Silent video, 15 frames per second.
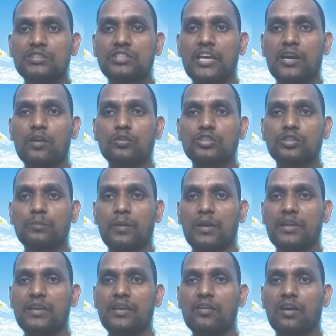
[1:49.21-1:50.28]
చేకూర్చున్న
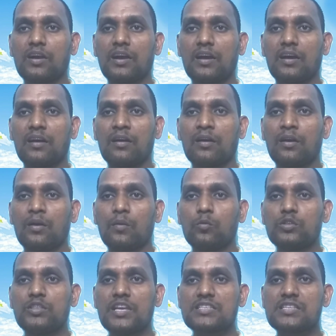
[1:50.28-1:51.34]
ఈ యొక్క
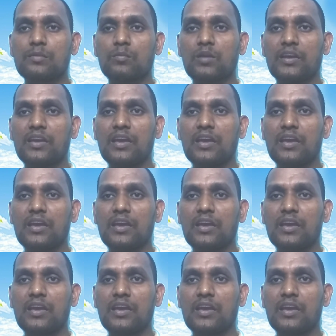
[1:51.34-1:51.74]
ఉద్దేశంగా